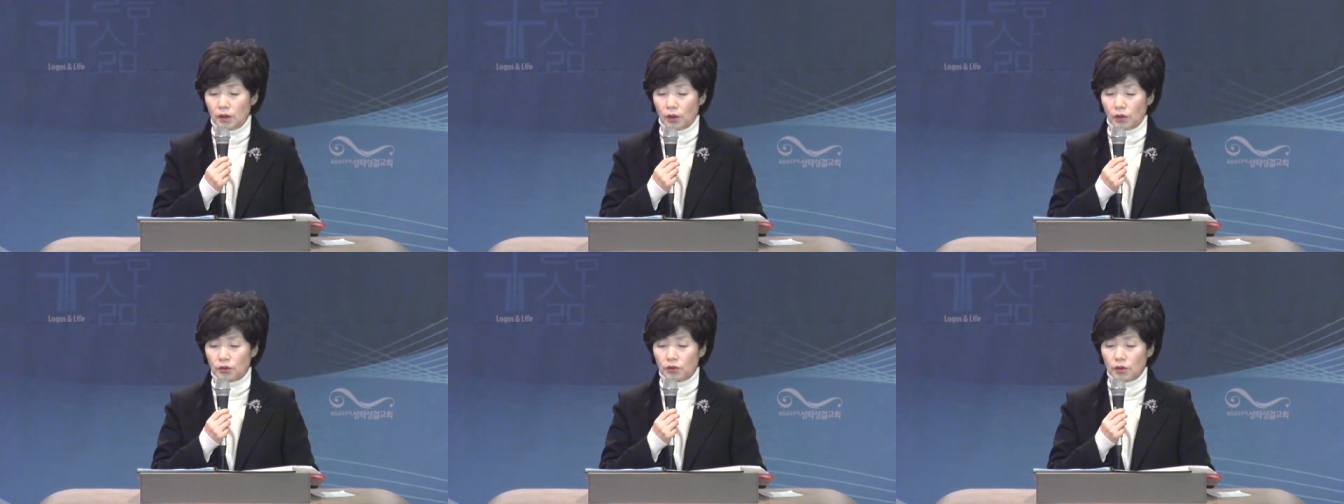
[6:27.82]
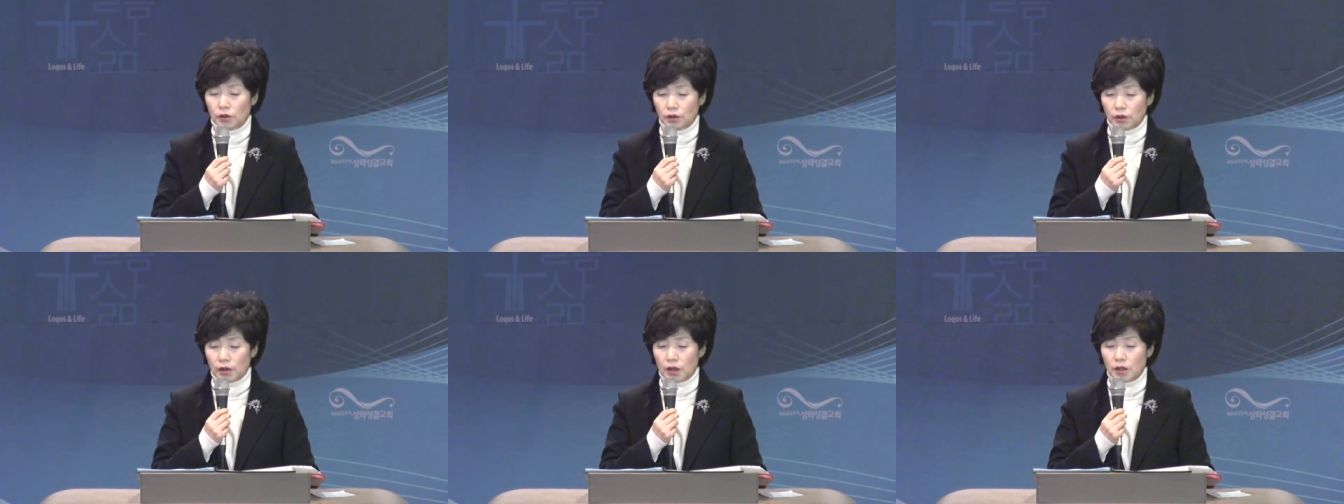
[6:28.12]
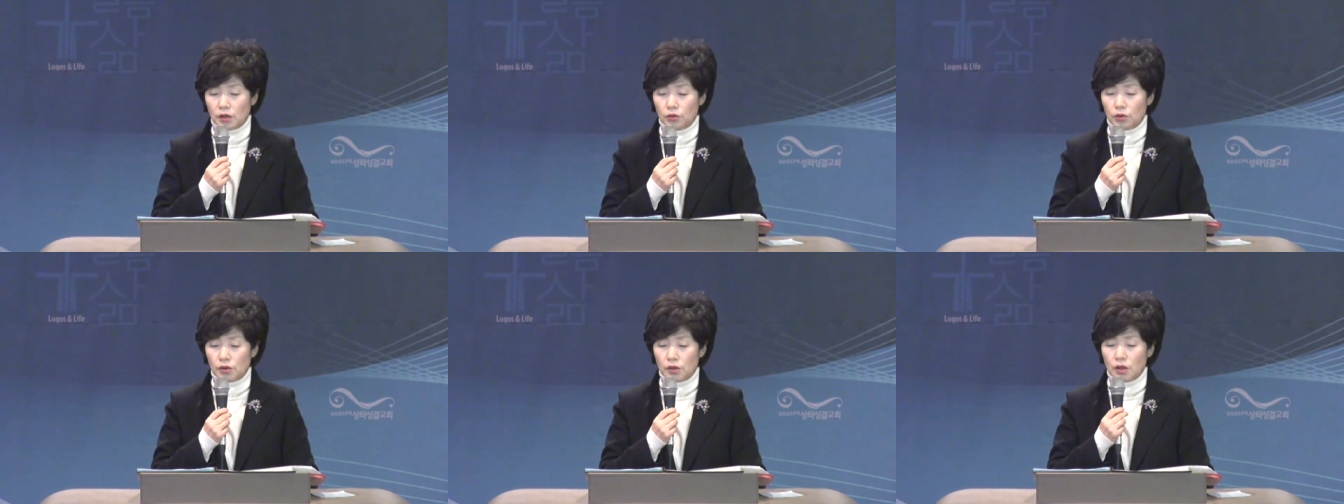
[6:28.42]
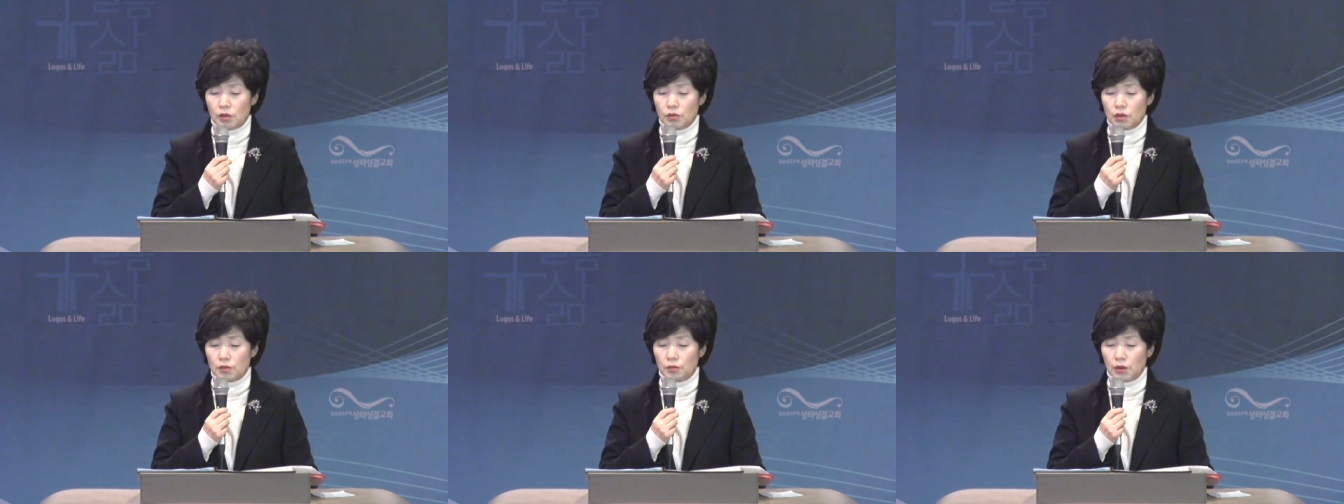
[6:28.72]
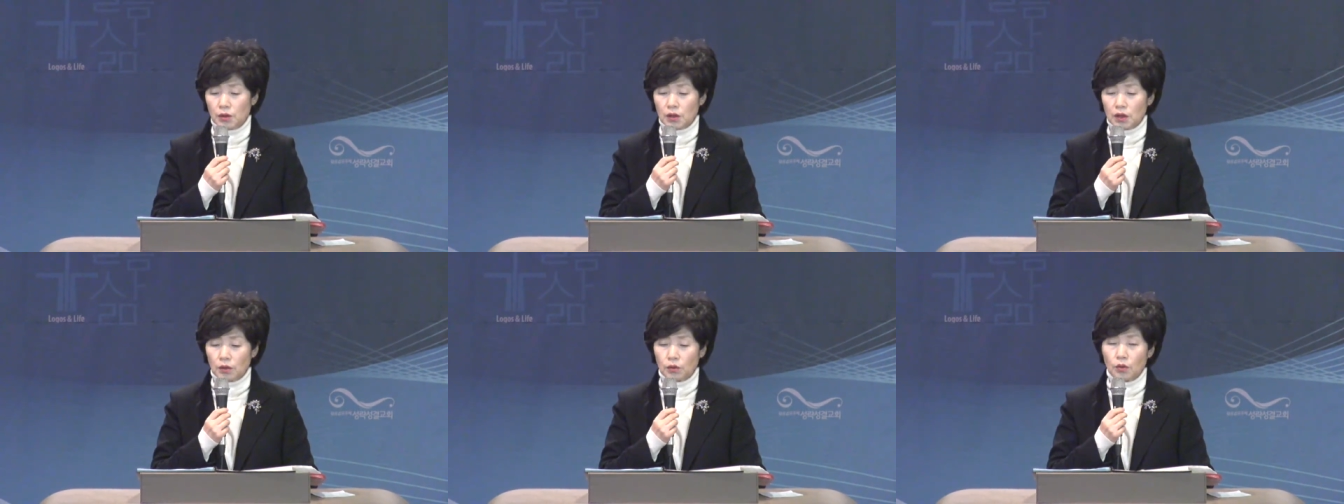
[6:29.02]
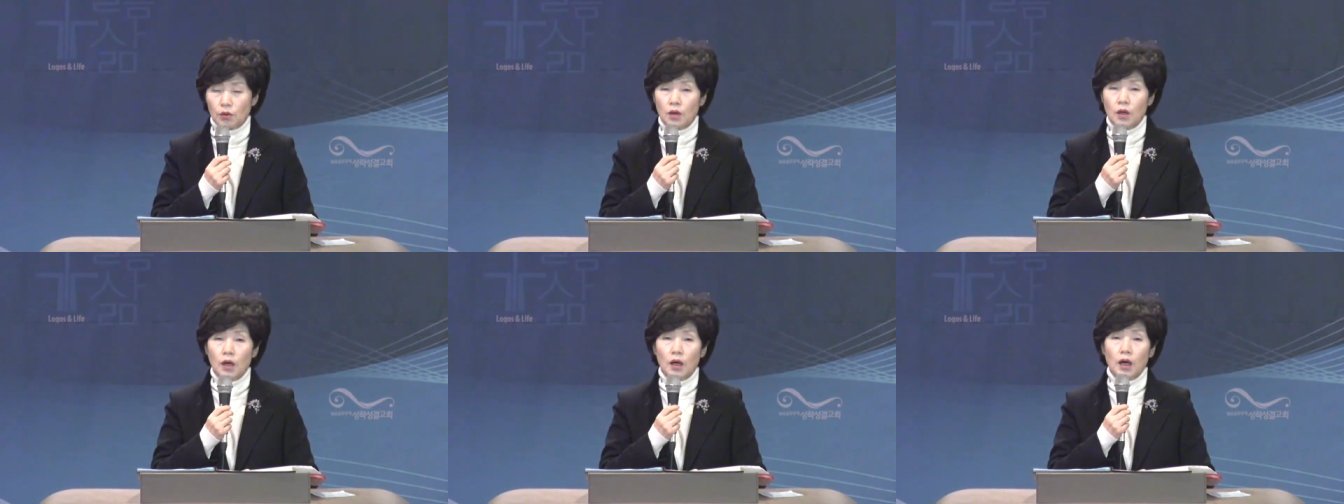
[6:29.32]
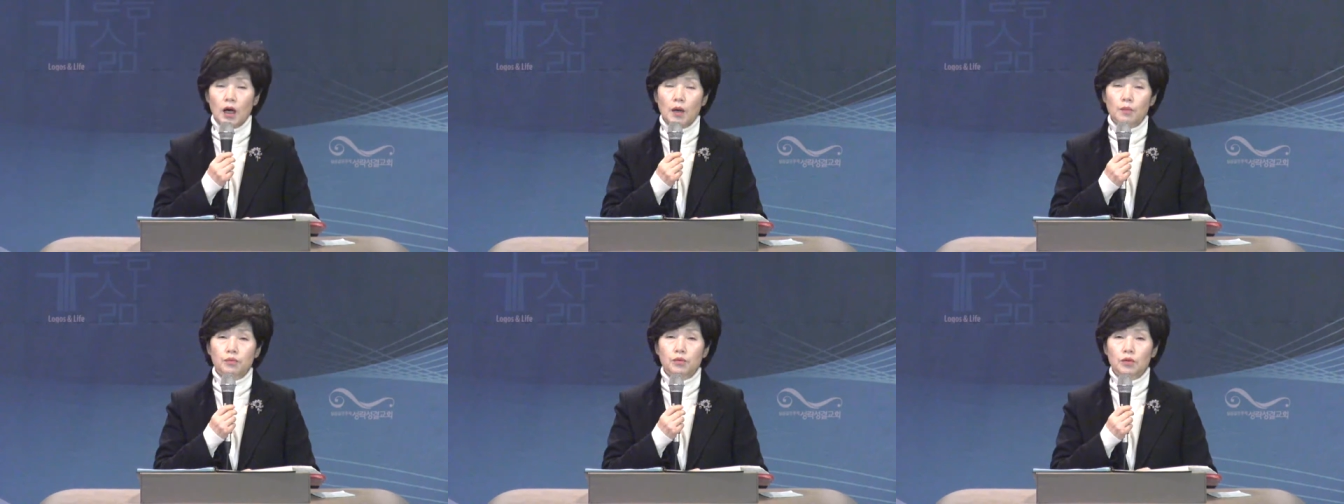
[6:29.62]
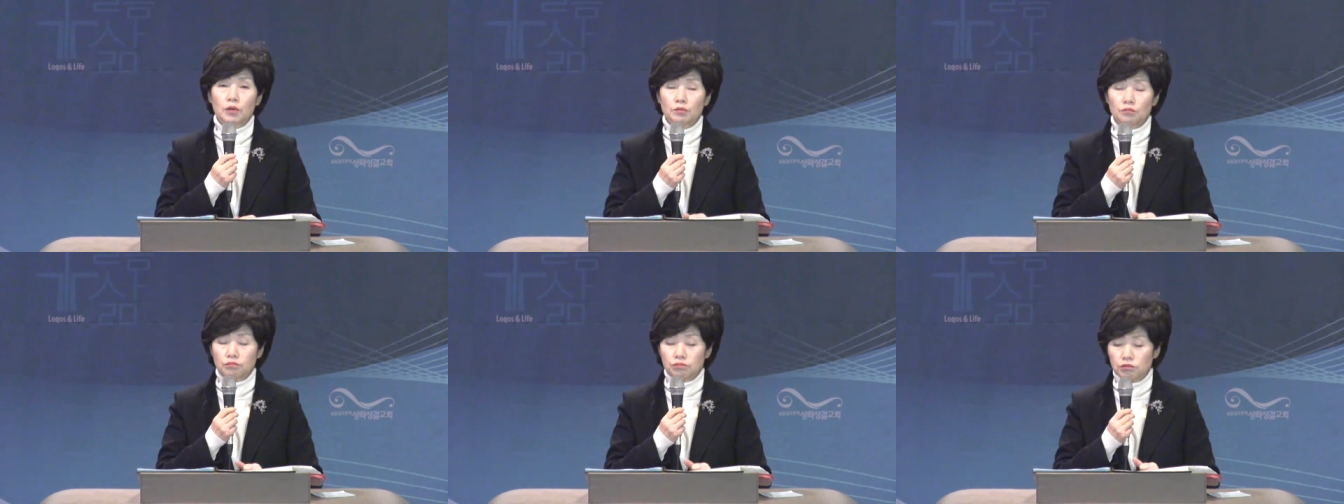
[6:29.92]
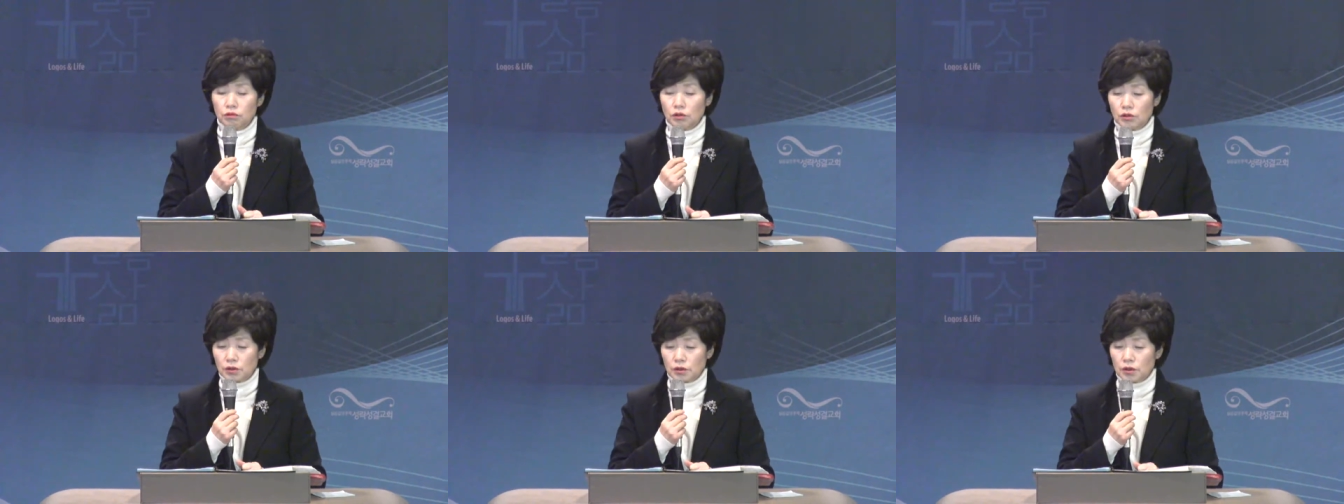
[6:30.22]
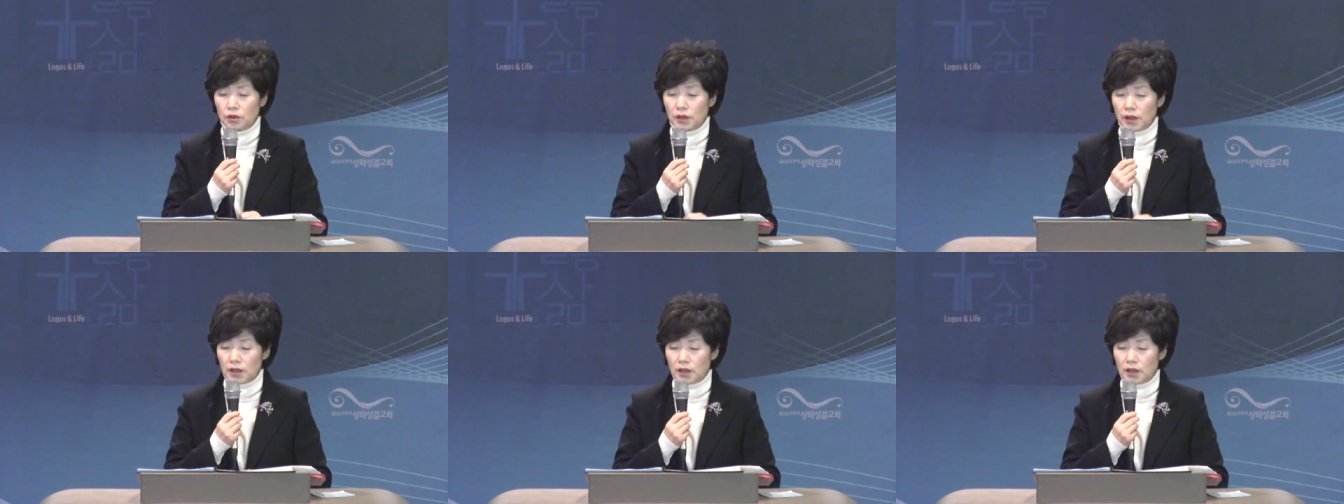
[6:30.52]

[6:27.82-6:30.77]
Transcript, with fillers: 어떤 계획도 세우지 못하고 앞으로 무엇을